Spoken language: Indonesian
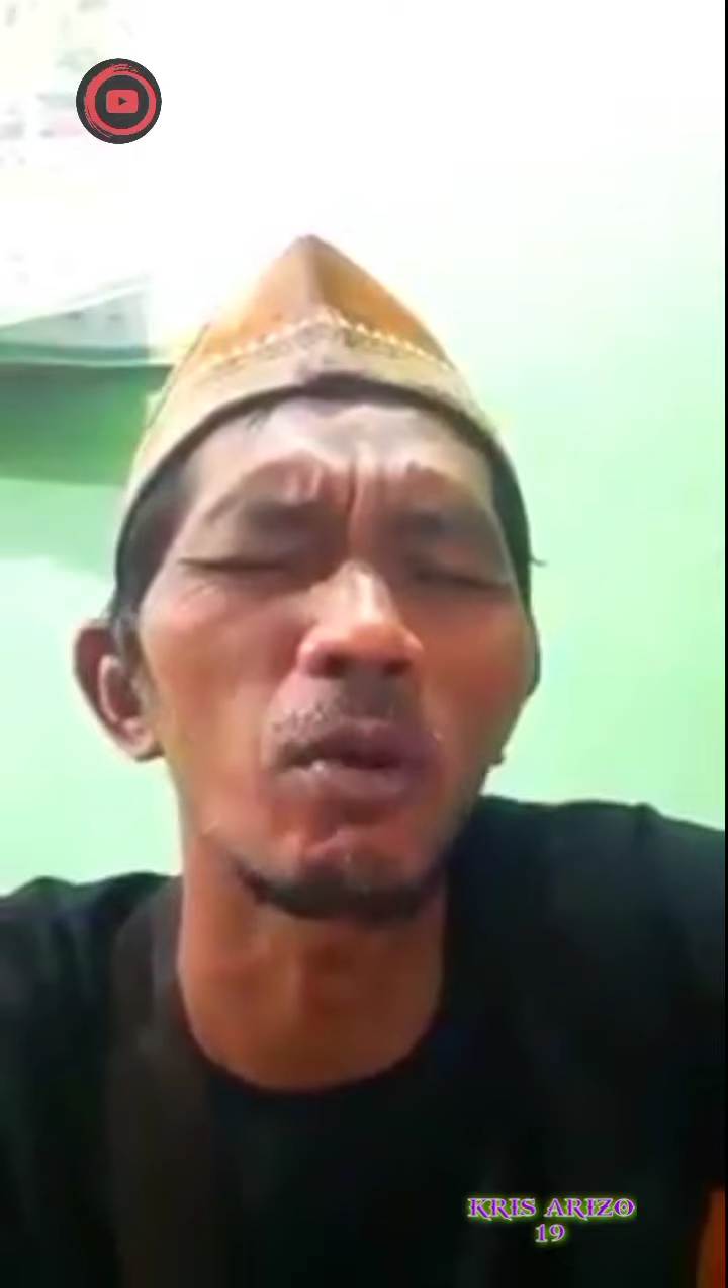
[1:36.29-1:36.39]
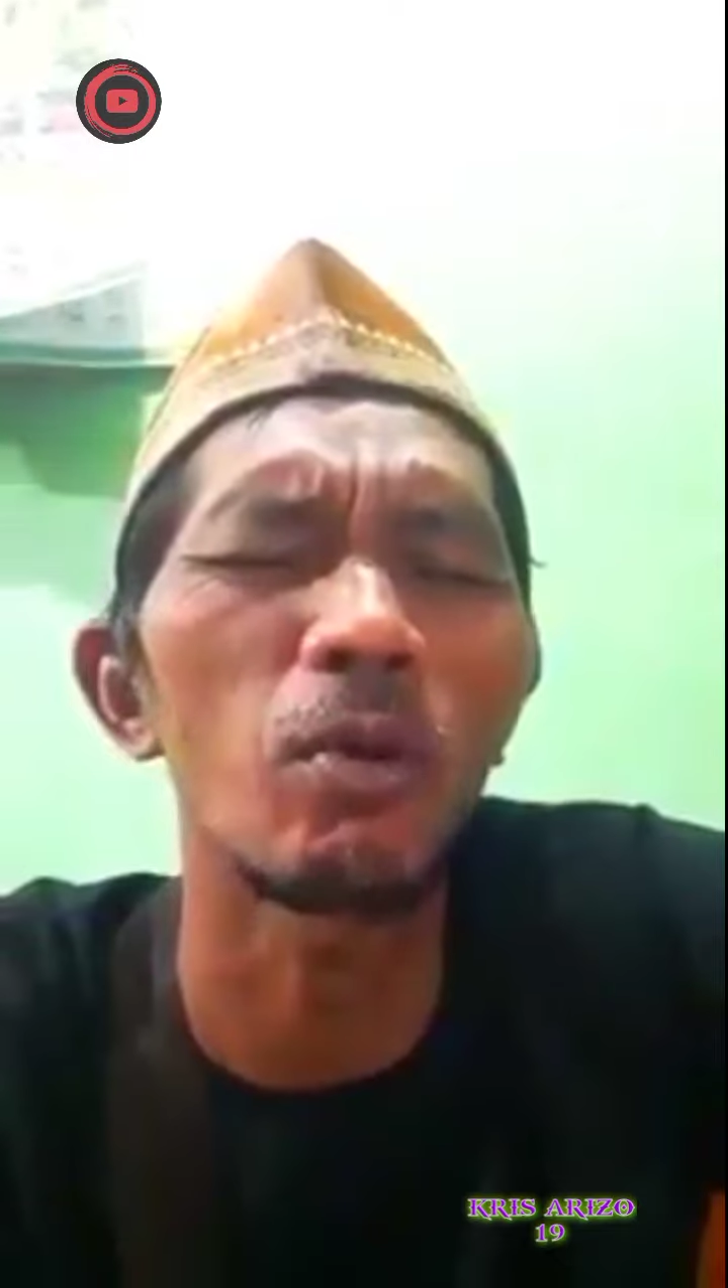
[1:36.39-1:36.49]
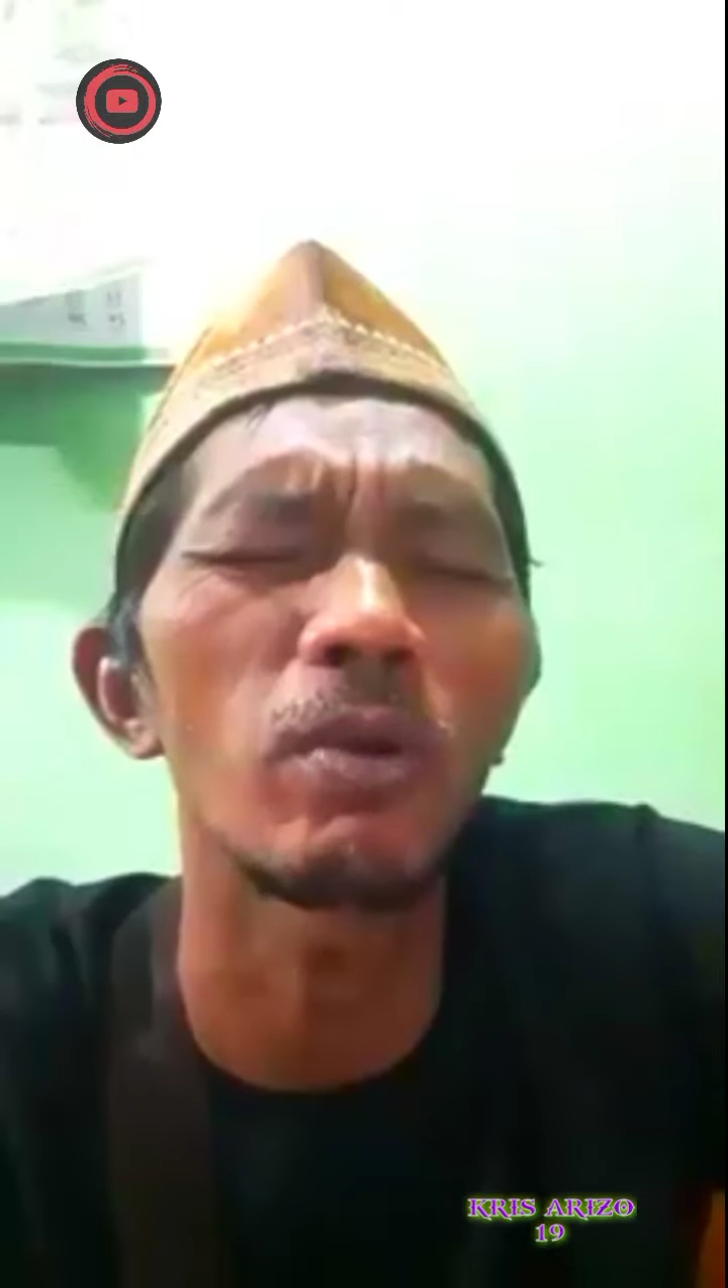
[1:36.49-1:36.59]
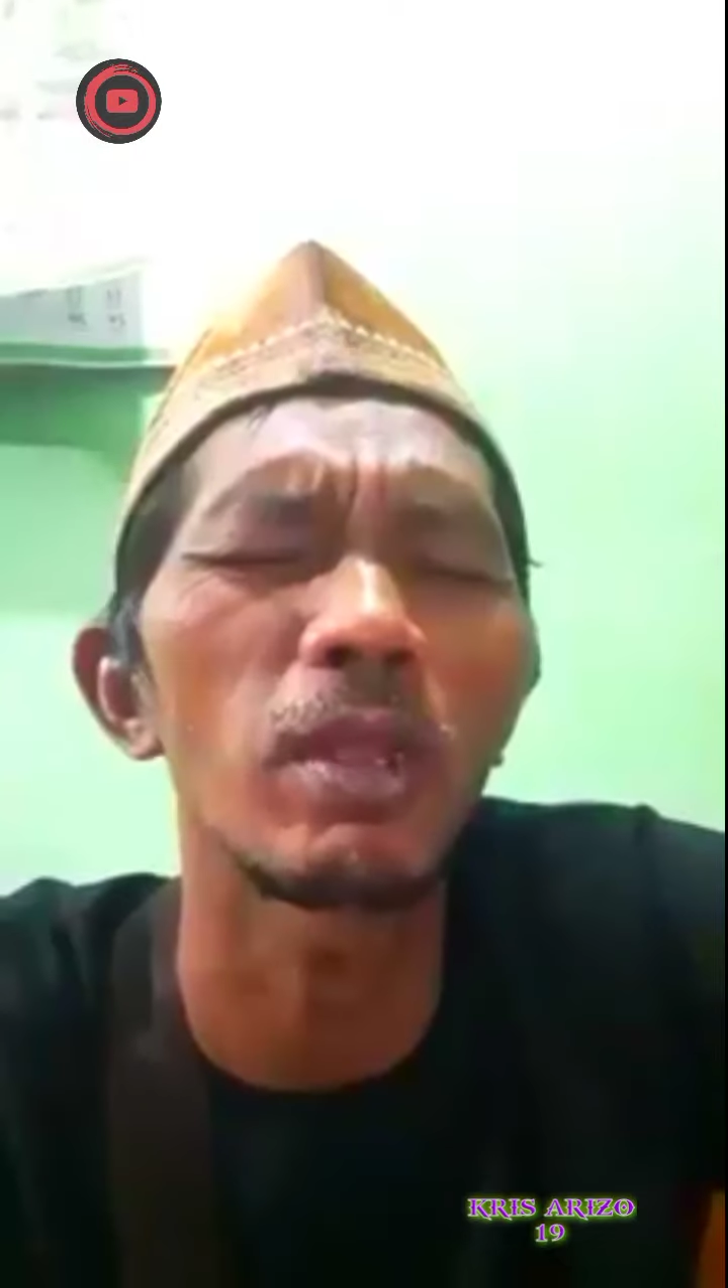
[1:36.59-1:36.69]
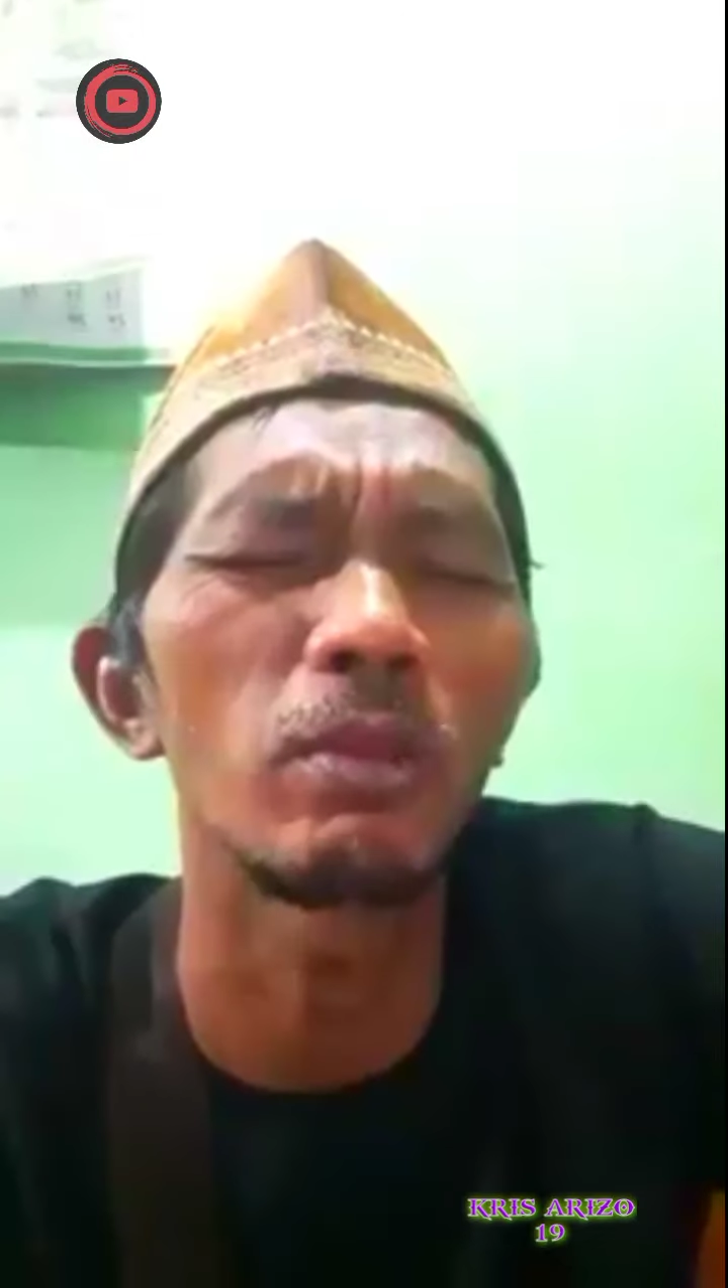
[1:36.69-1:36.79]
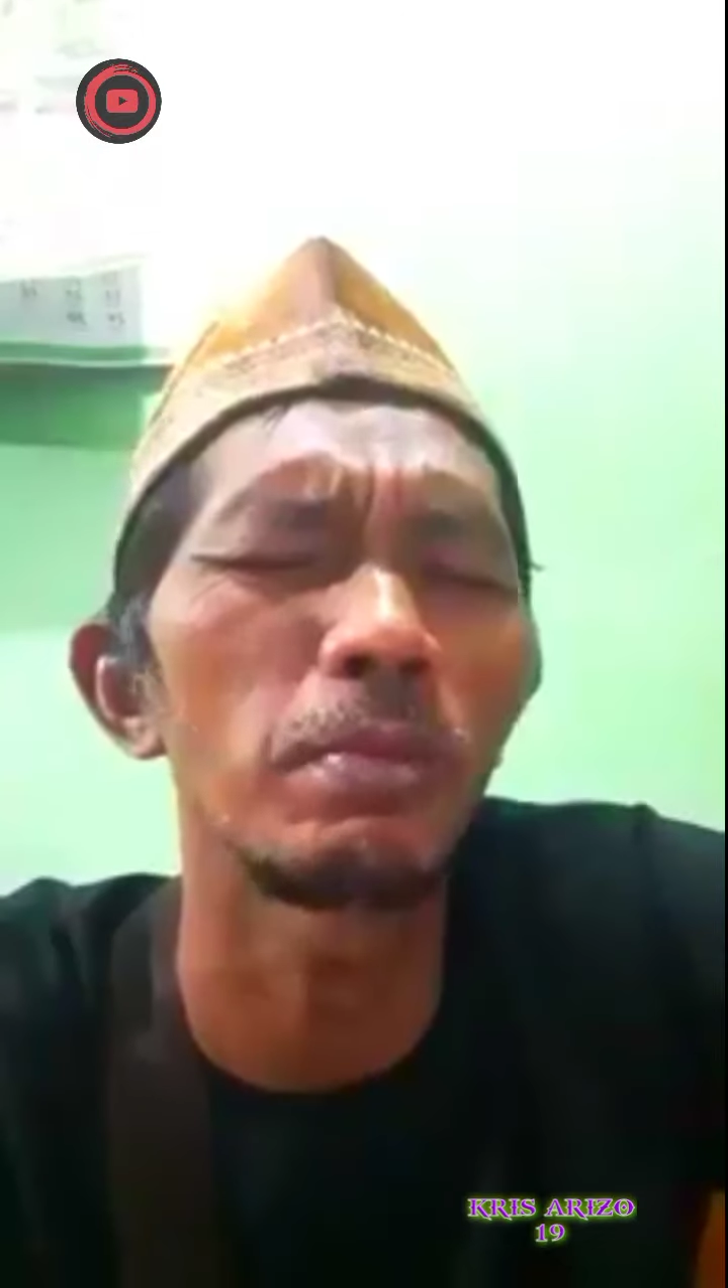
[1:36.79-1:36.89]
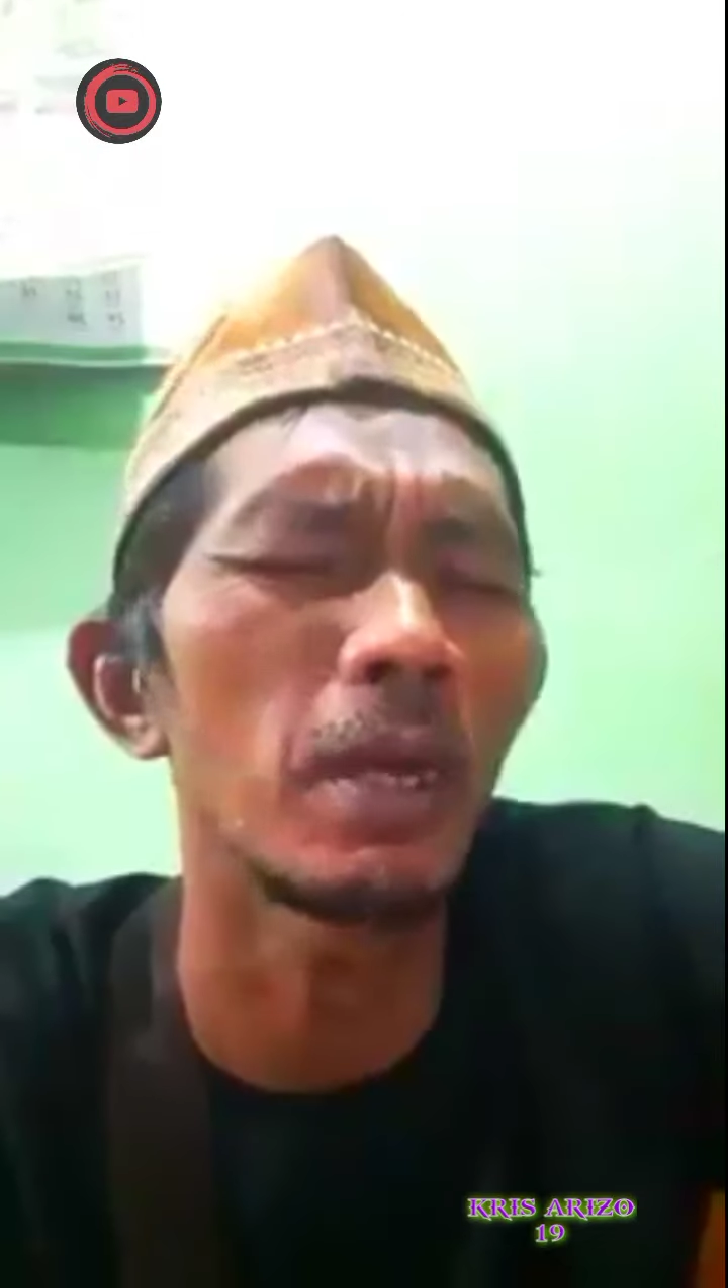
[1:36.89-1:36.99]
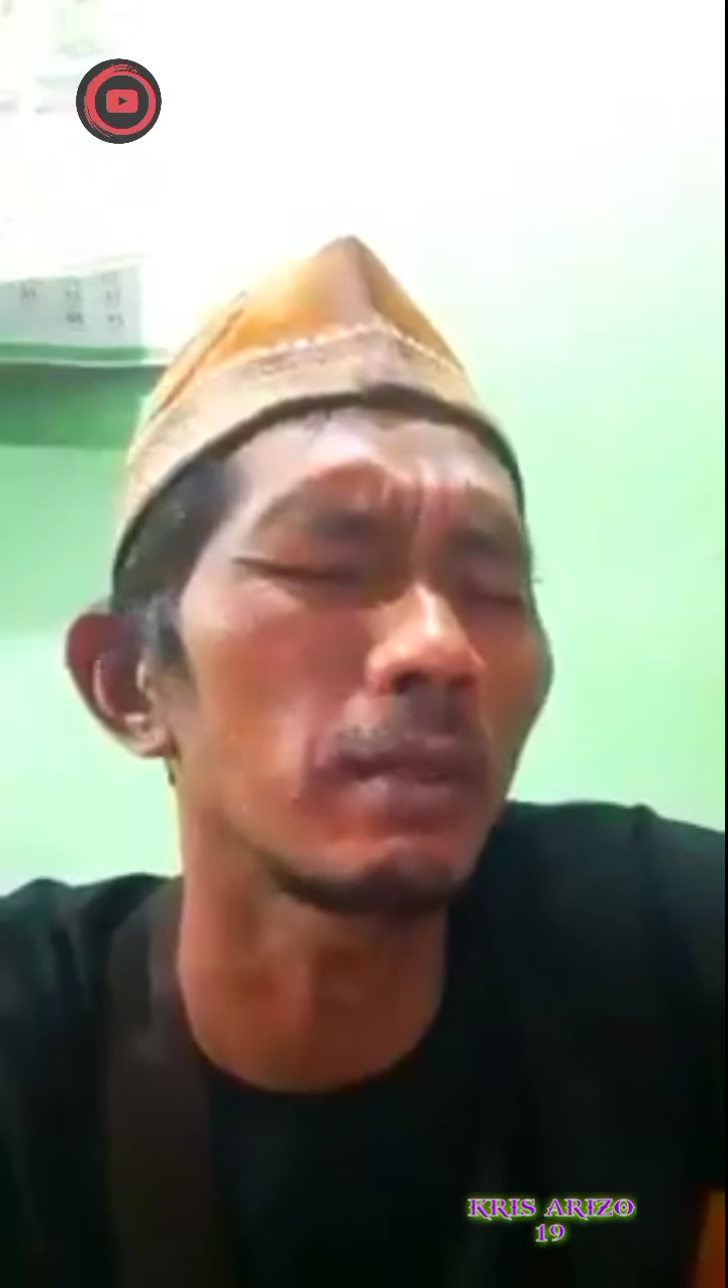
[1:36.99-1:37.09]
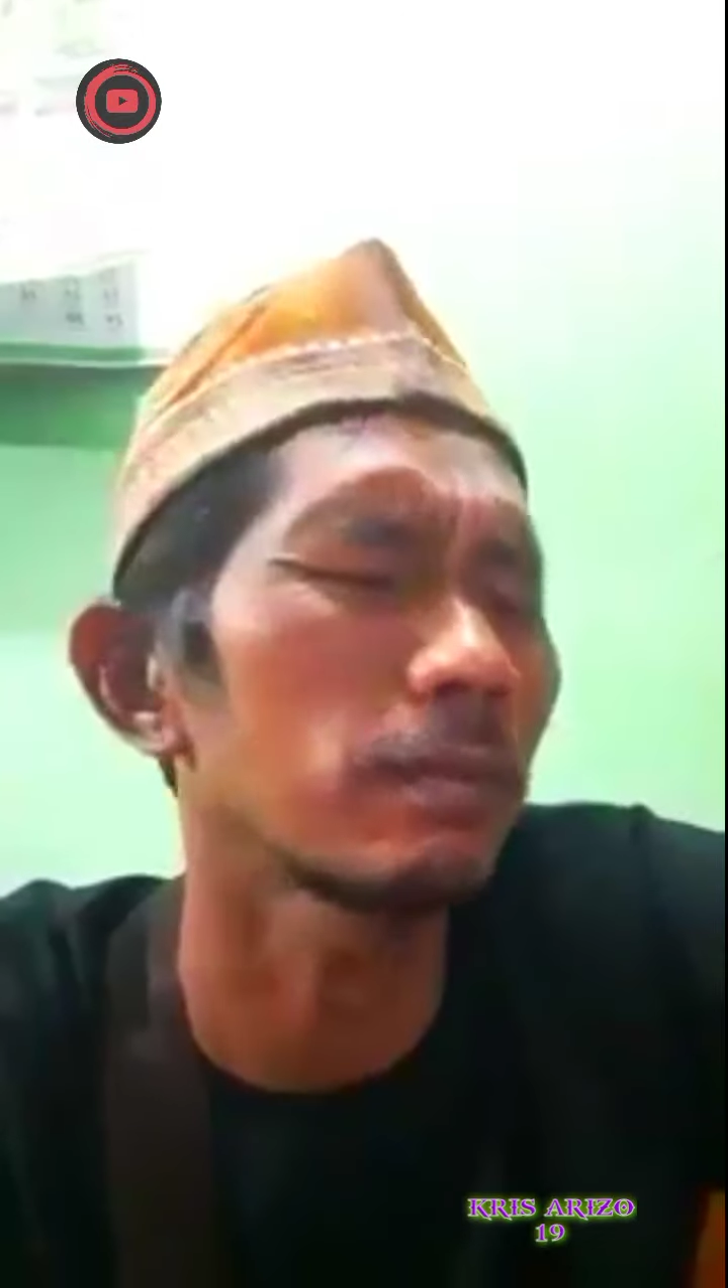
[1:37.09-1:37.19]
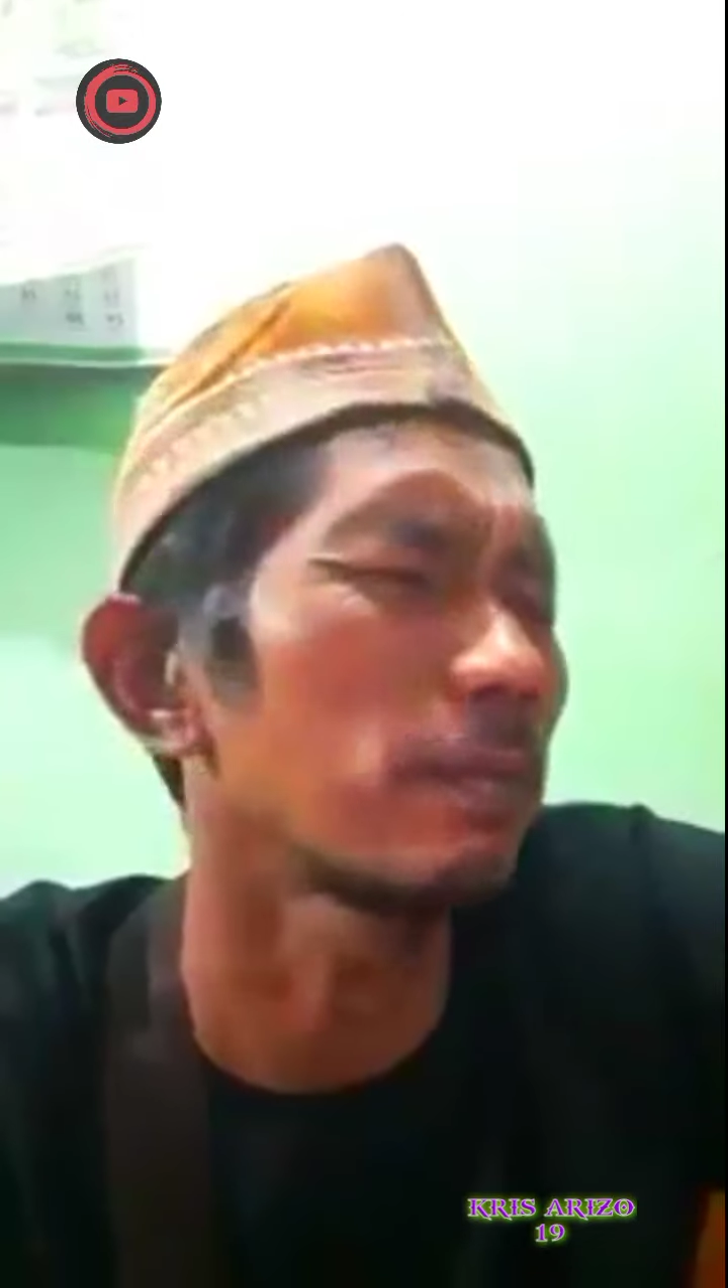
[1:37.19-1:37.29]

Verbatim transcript: corona itu pak